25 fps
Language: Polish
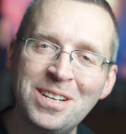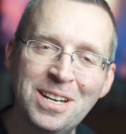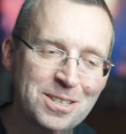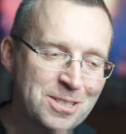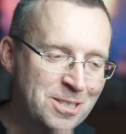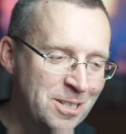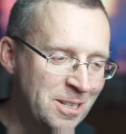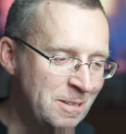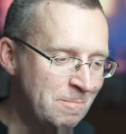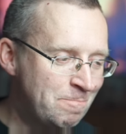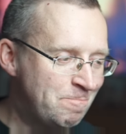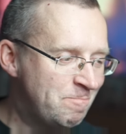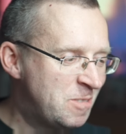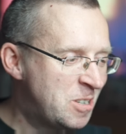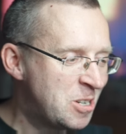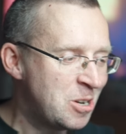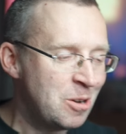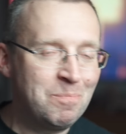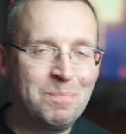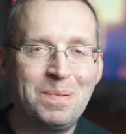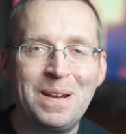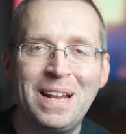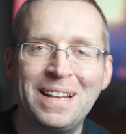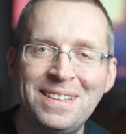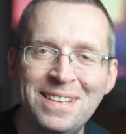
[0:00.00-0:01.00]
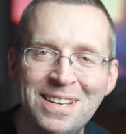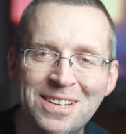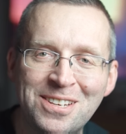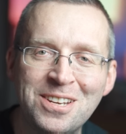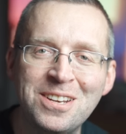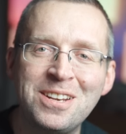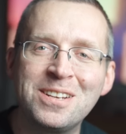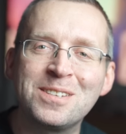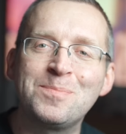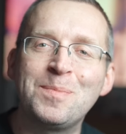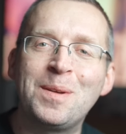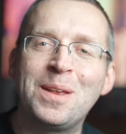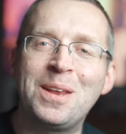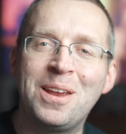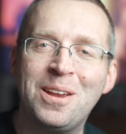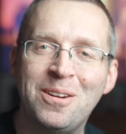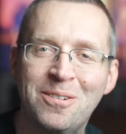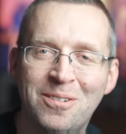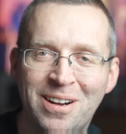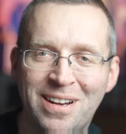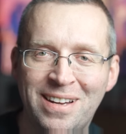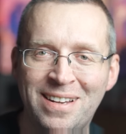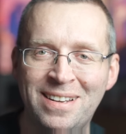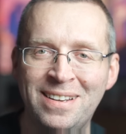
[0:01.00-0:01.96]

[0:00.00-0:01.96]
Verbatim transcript: rzeczy kompletnie się nie zmieniły.